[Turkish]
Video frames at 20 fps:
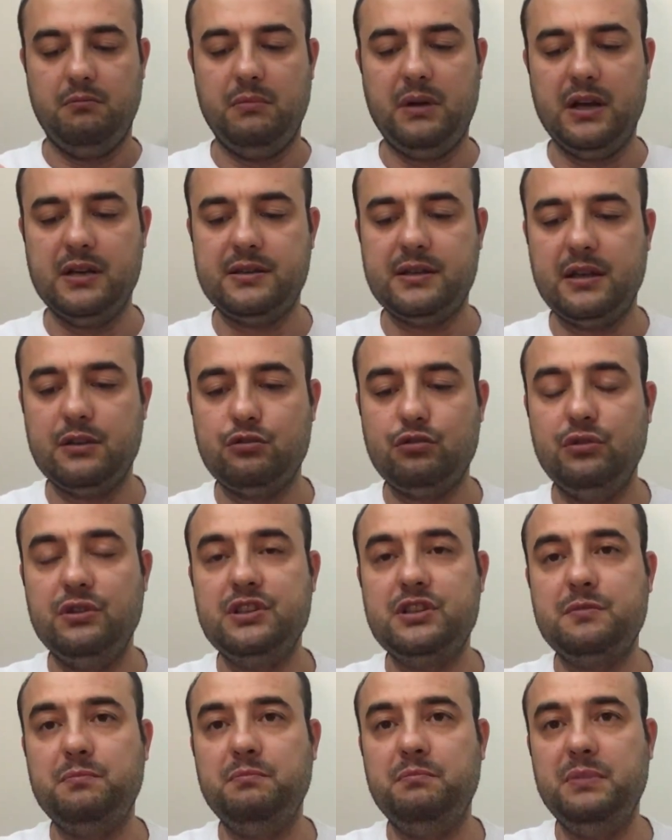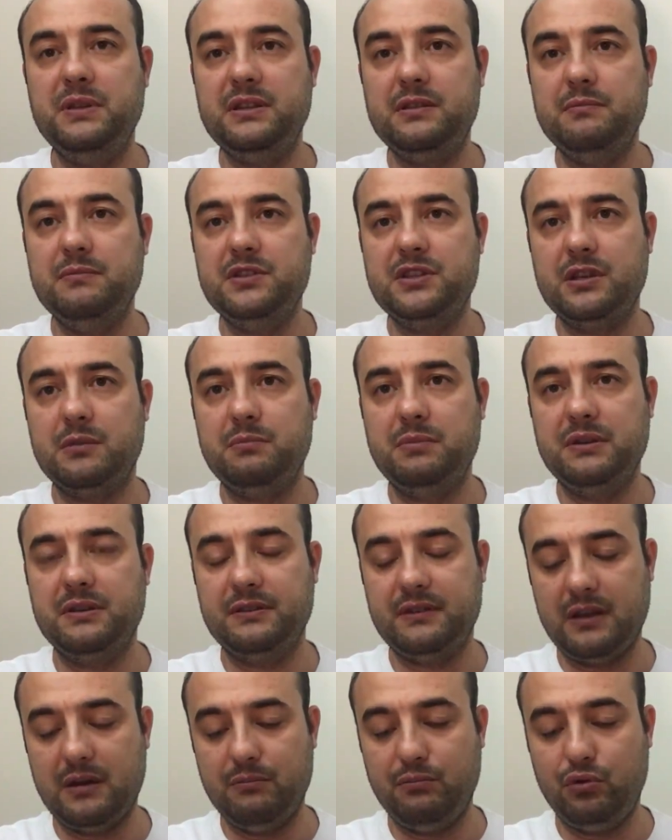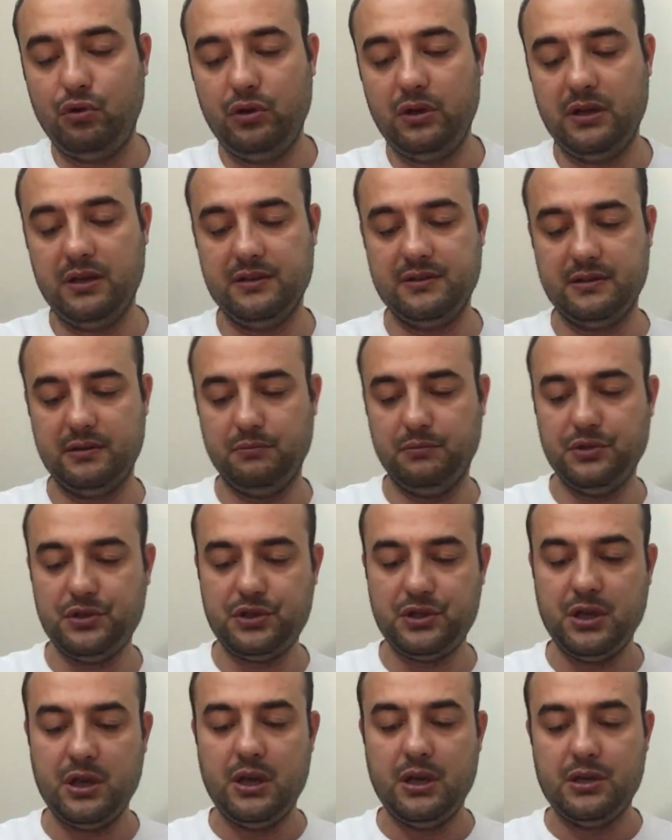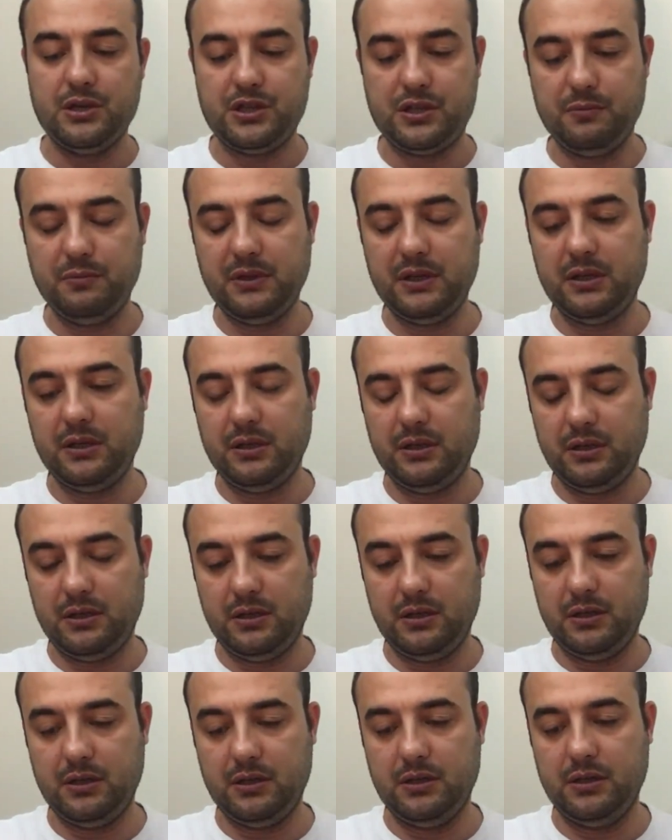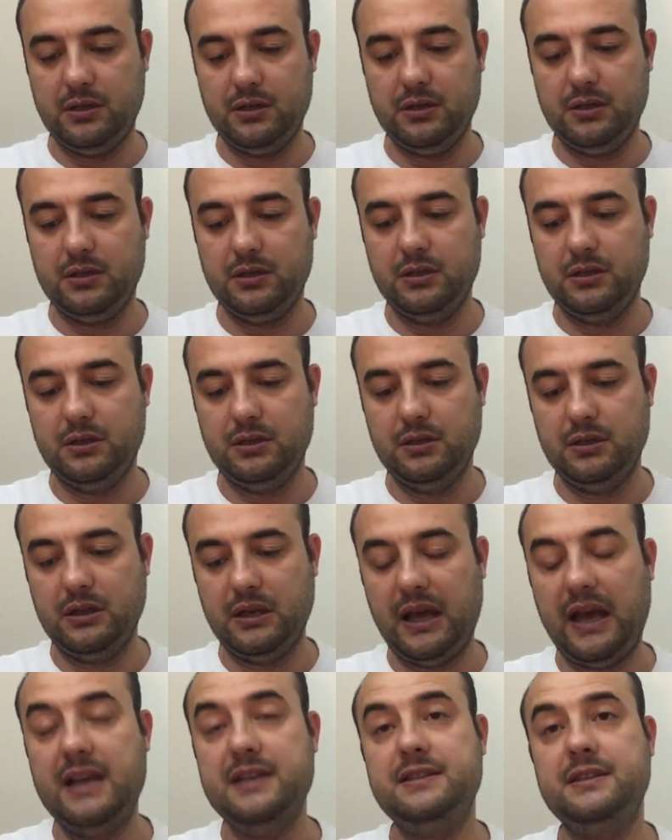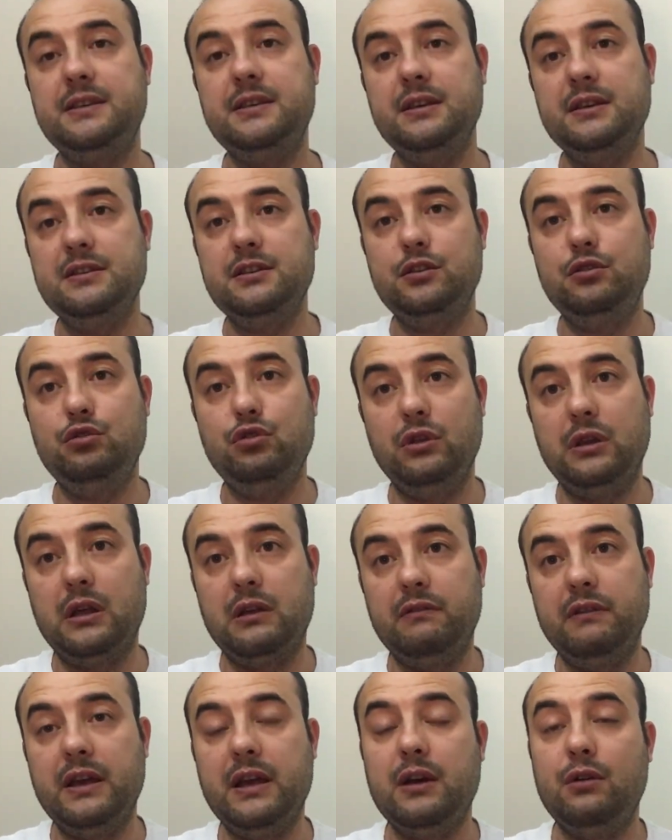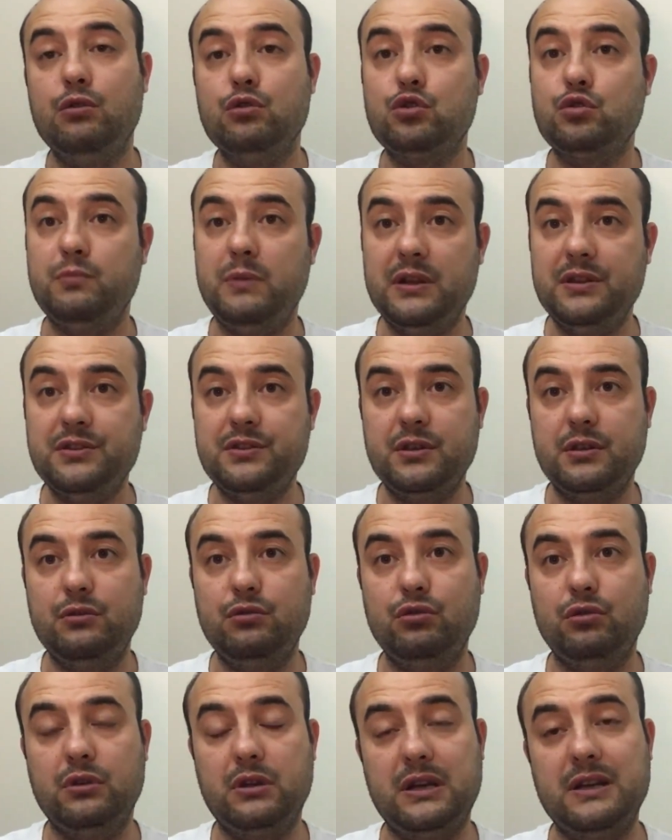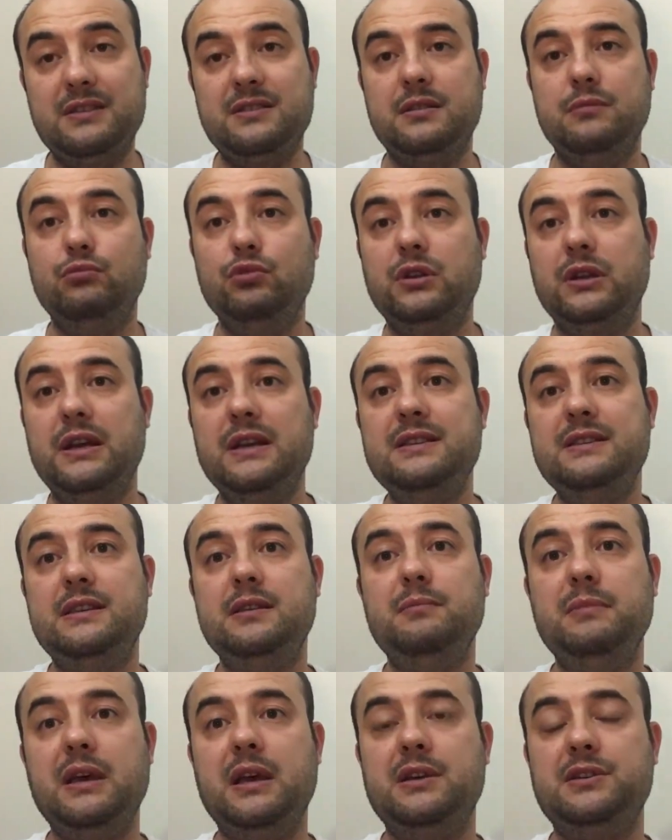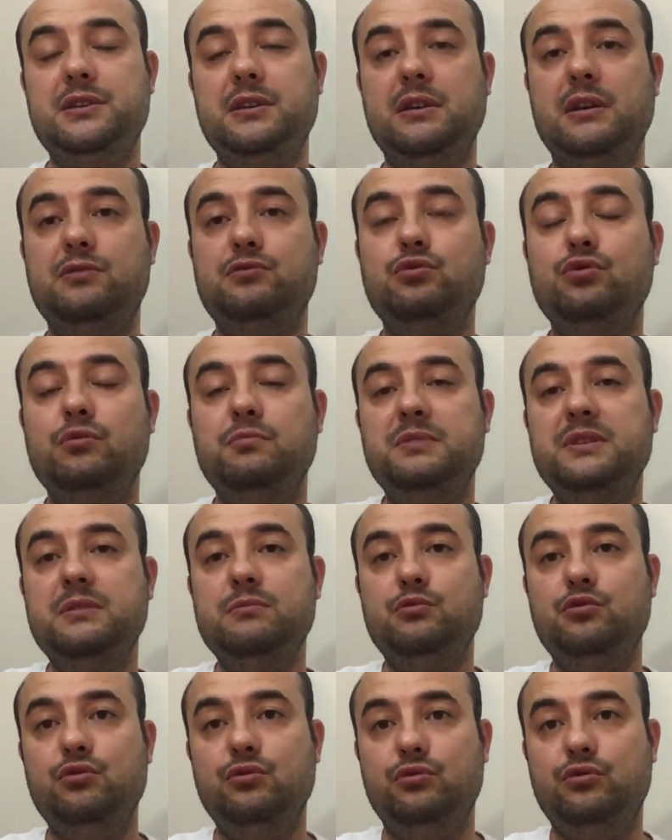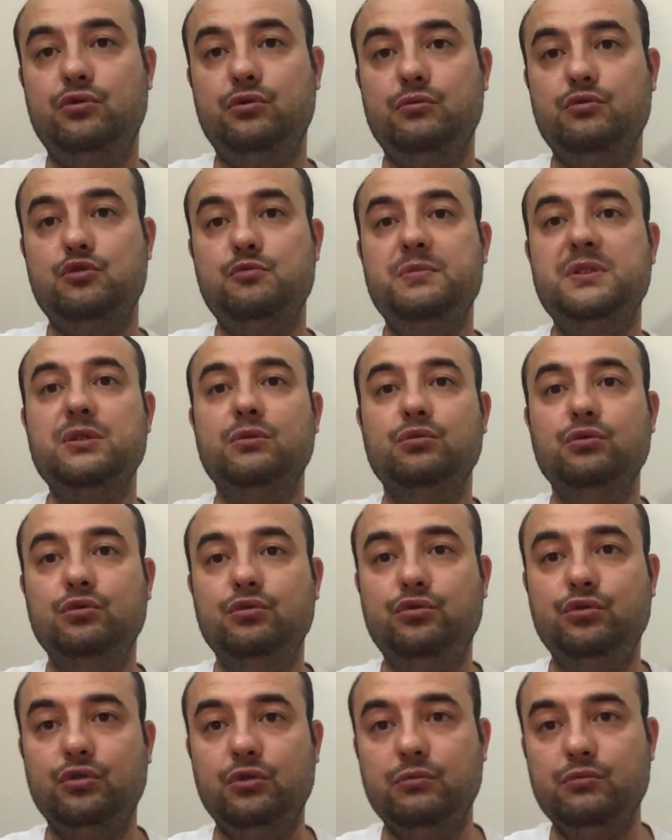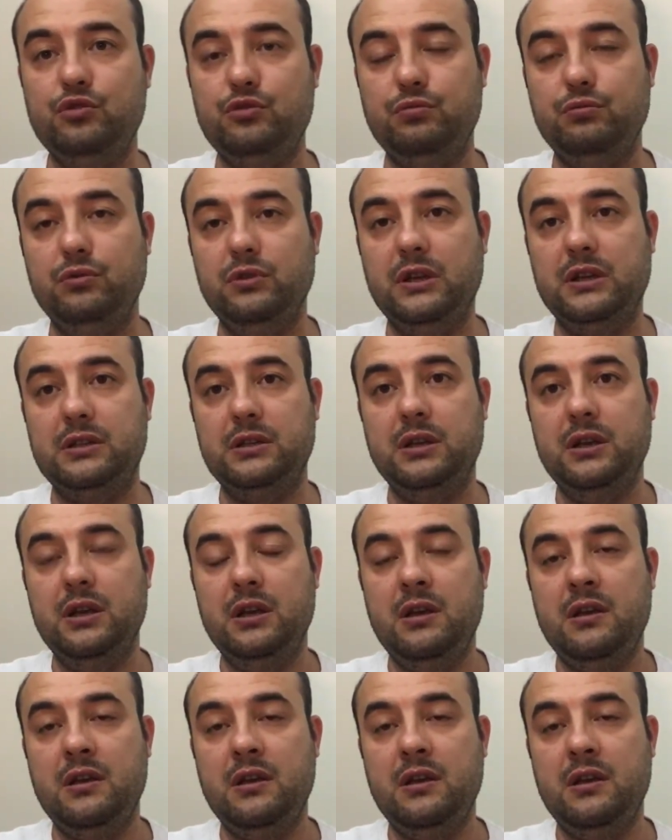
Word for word: Baştan sona hiç bitmeyecek bir tempoyla yazılmış. Şimdi e, eski yazı diyorlar veya Osmanlıca diyorlar. Aslında bunlar eskimeyen şeyler. Çünkü bizim kültürümüz. Bize unutturulmuş bunlar.